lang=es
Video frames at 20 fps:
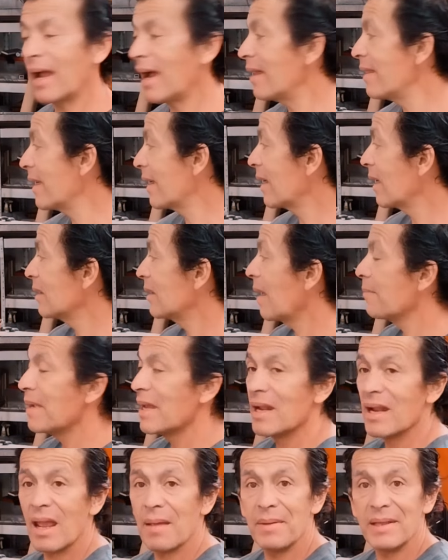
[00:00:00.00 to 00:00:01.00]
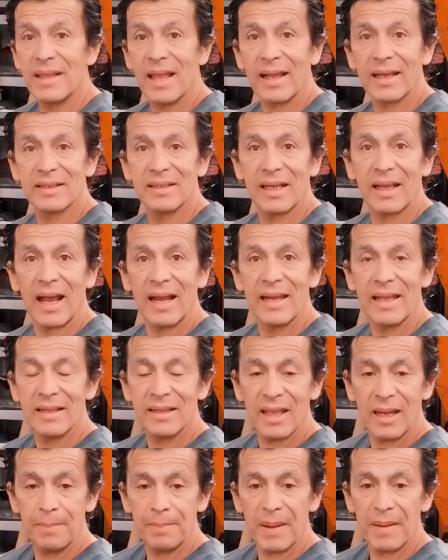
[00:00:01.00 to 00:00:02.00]
de que también evita que se
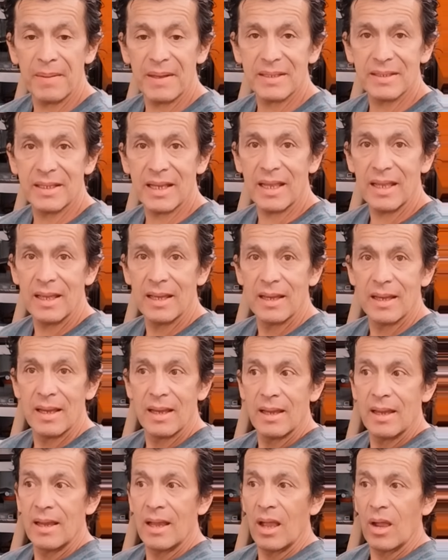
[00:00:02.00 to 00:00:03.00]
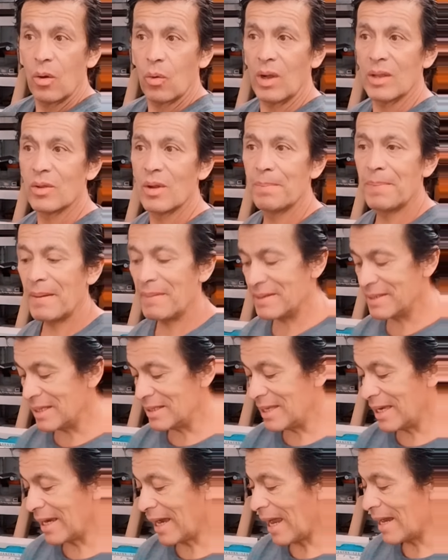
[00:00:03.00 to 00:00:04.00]
caliente el PVC, cuando el
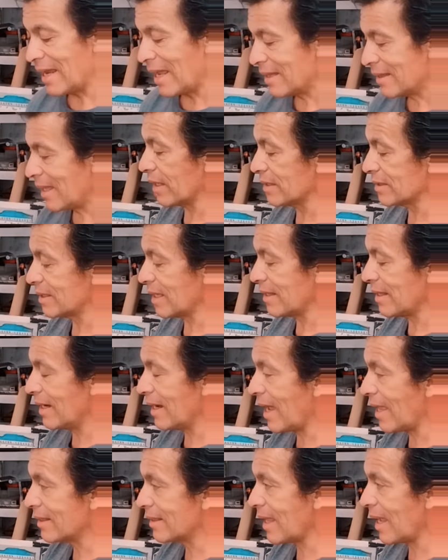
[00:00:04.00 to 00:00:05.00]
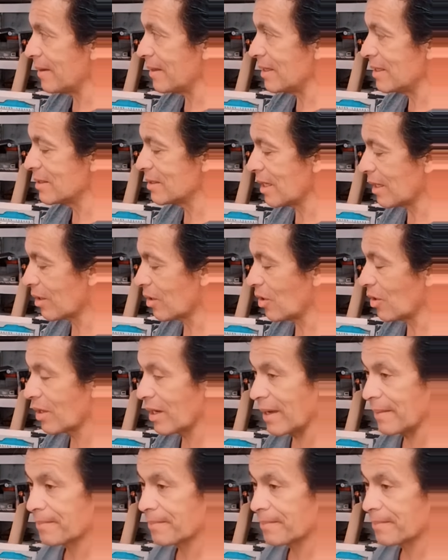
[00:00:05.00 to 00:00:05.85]
PVC se calienta, se dilata y se encoge.